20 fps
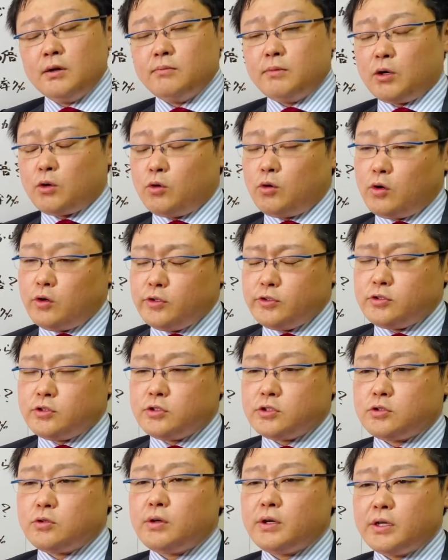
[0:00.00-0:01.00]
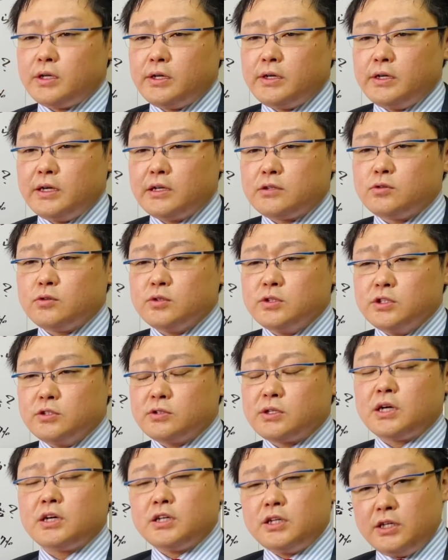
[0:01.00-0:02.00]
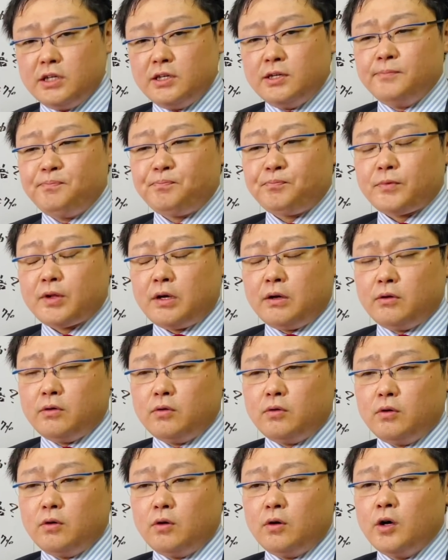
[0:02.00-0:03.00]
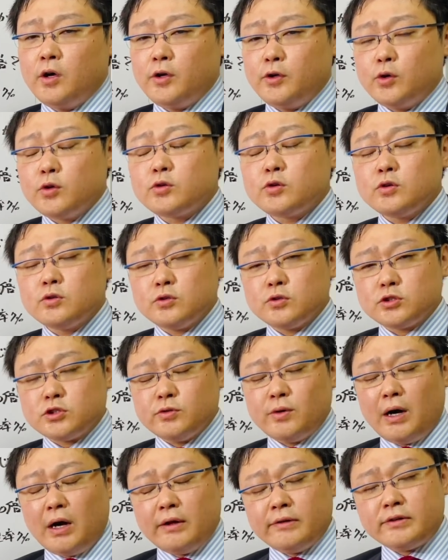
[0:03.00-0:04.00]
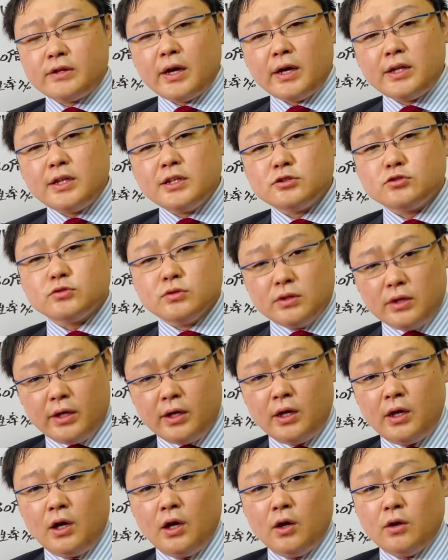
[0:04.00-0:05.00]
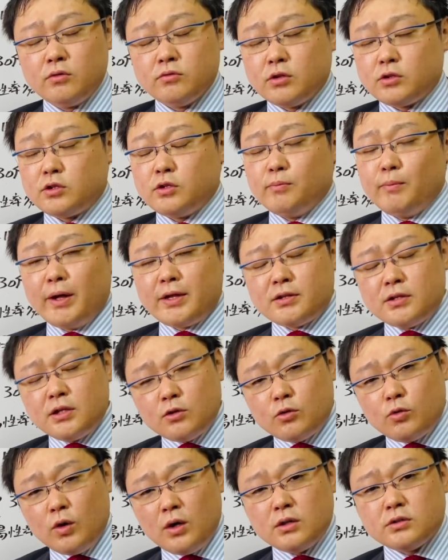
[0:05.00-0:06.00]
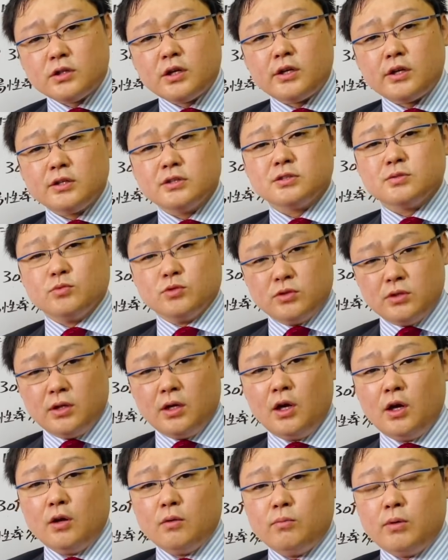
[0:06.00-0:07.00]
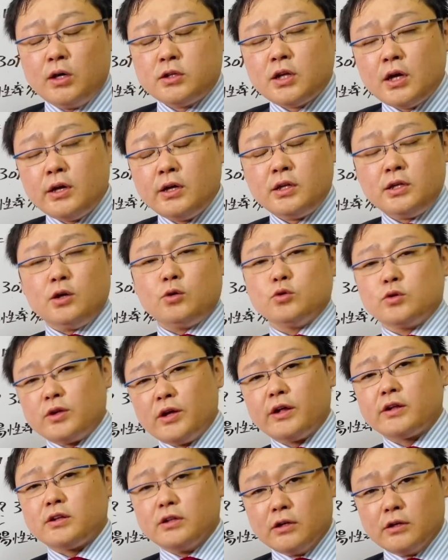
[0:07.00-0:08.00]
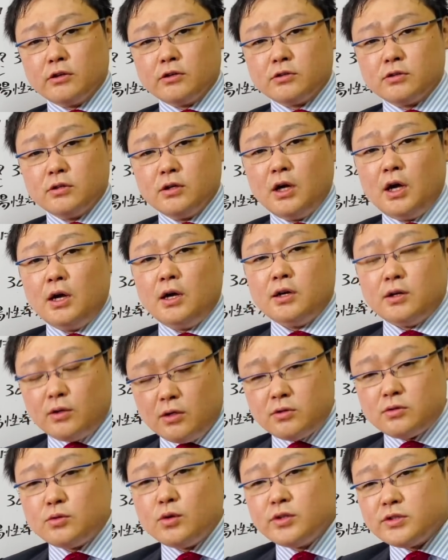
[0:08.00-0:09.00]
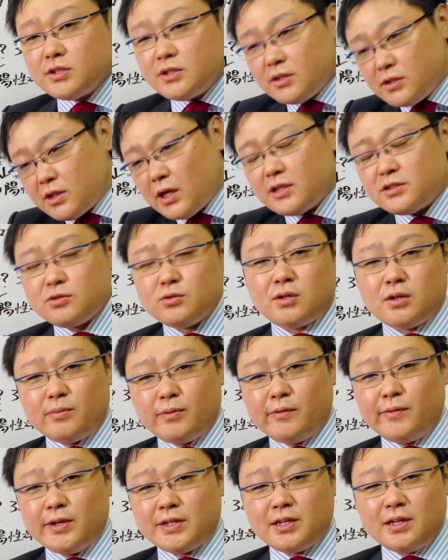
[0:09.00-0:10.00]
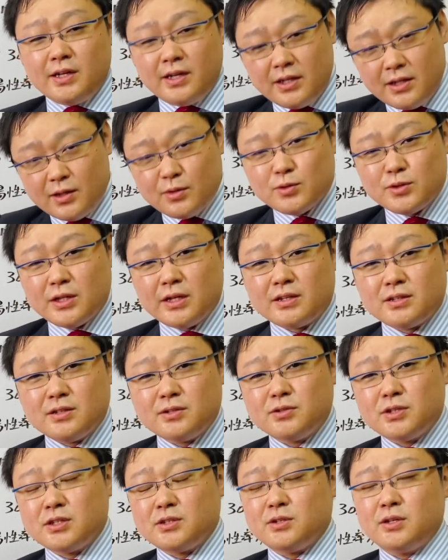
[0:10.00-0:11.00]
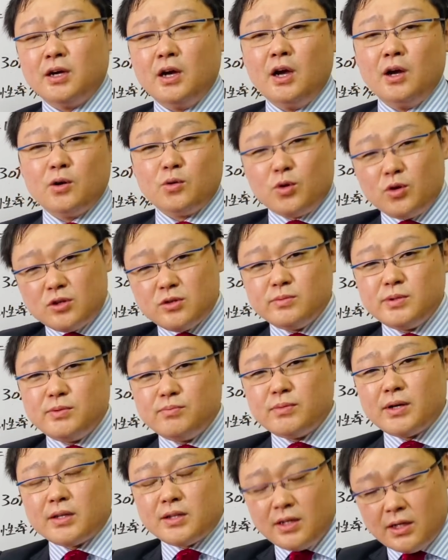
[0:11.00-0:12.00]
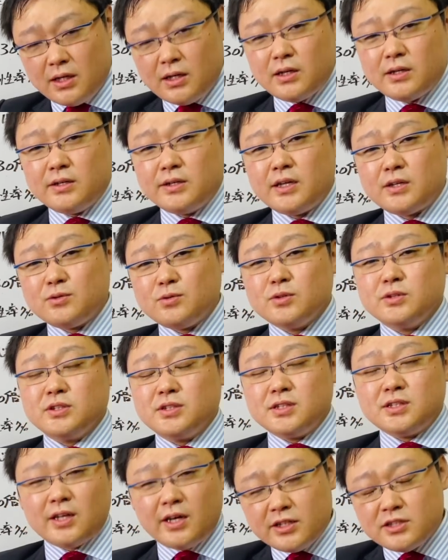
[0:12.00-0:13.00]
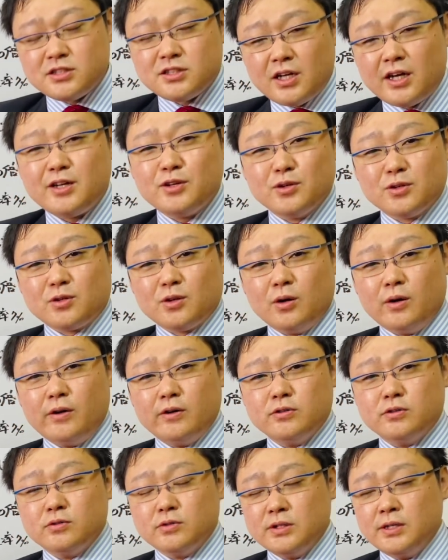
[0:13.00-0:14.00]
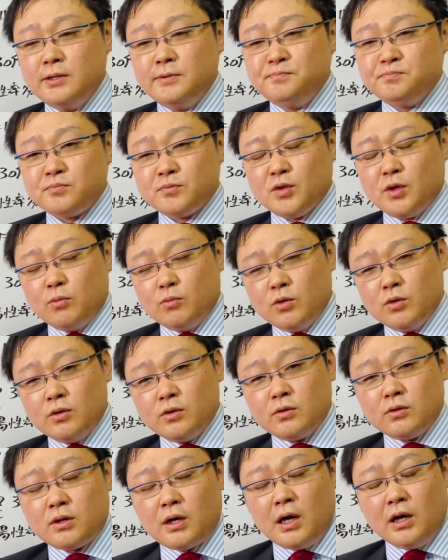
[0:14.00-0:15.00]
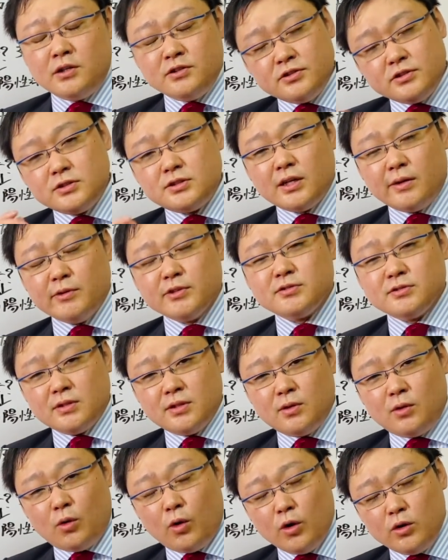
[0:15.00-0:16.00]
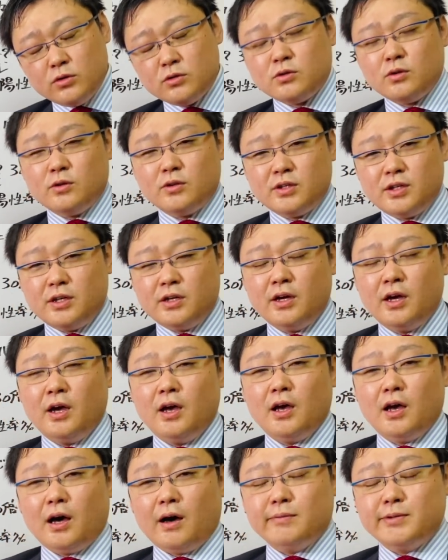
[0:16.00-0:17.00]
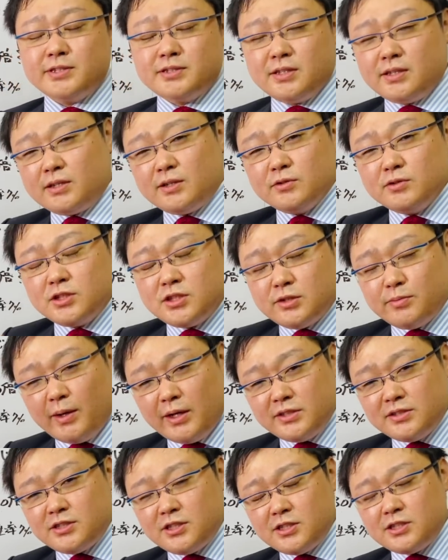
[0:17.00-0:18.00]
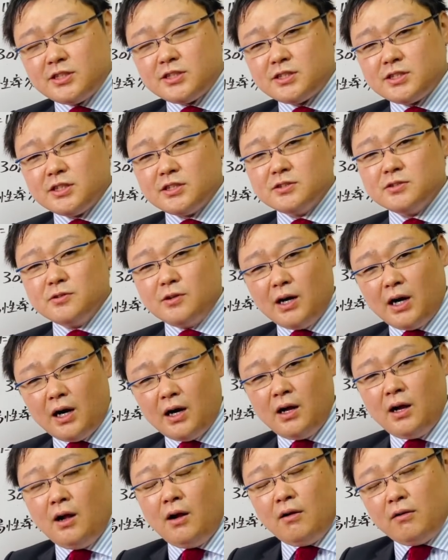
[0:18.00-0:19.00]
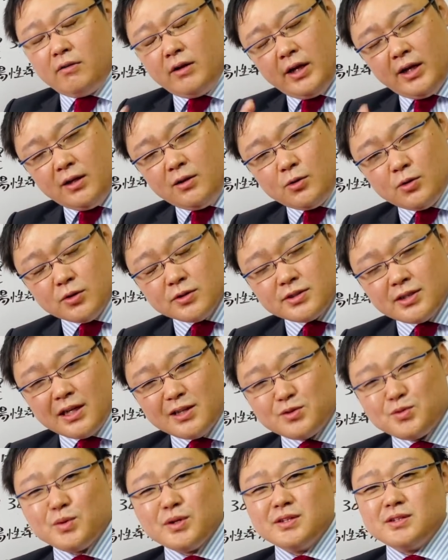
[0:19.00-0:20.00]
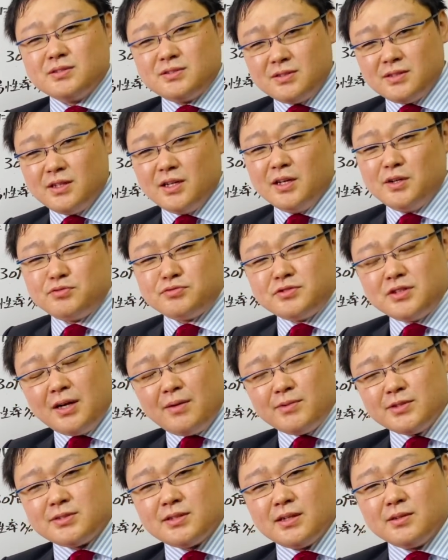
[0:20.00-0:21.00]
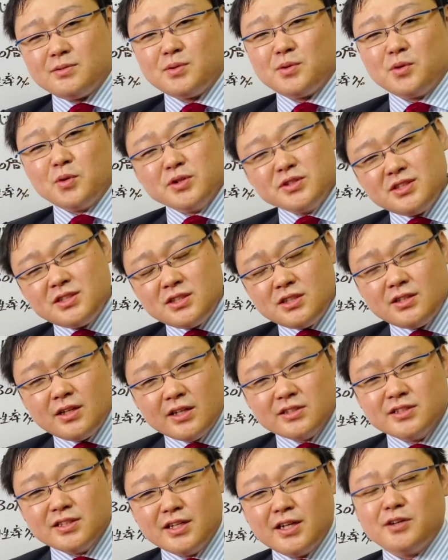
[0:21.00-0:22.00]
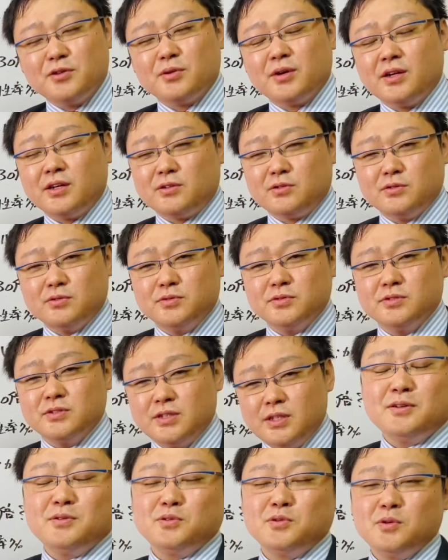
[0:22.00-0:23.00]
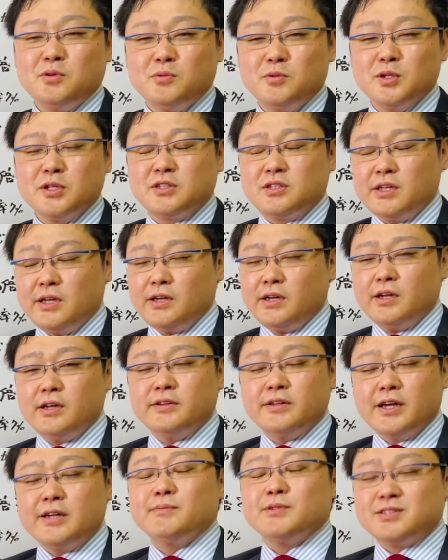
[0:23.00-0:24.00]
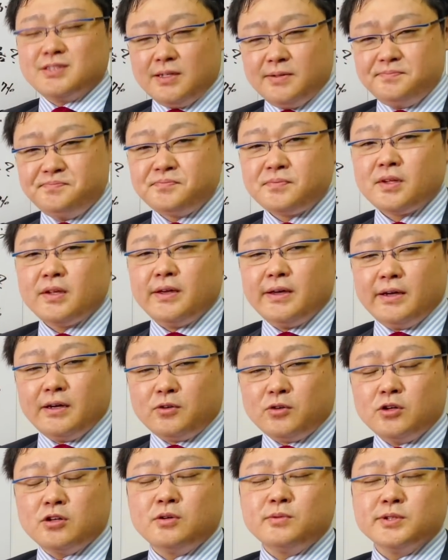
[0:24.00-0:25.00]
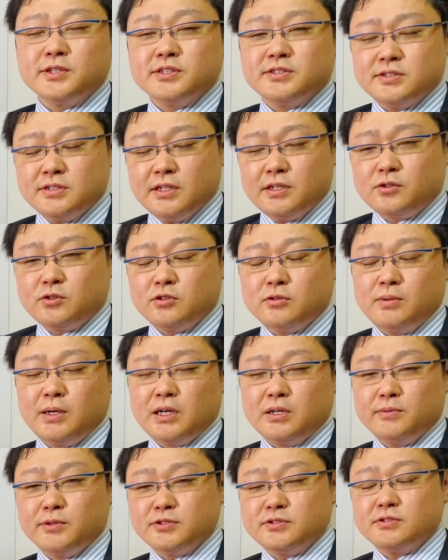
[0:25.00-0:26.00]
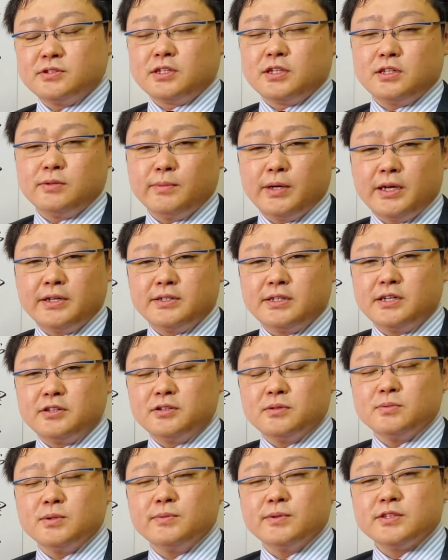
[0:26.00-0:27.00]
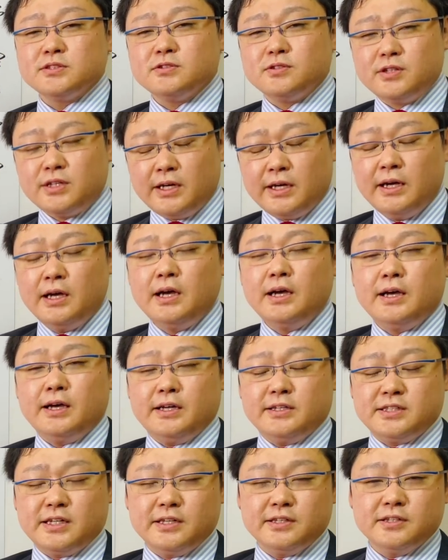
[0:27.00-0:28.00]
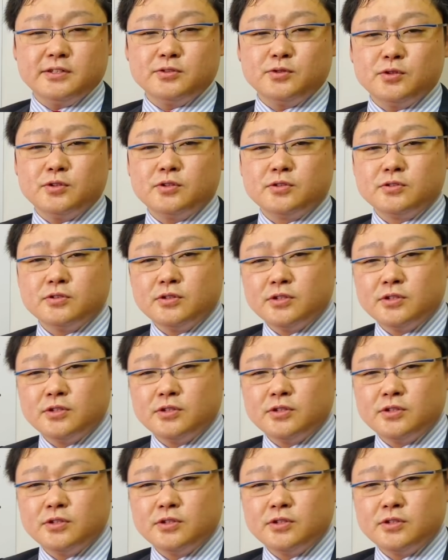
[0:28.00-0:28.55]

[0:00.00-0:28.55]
まあ、こういう人がね野党にいる限りあの与党としては安泰でしょうねだって全く怖くないですもんねまた変なことやってやろうとどうせ出しとけばまた変なことやってくれて国民また野党に期待しないよというふうにだもう考えちゃいますよね本当に安倍政権を一番支持してるのは蓮舫さんとかですね福山さんとご自身なんじゃないのかなというふうに思えてなりません今後もですねこの番組を続けてまいりたいと思いますのでチャンネル登録のほ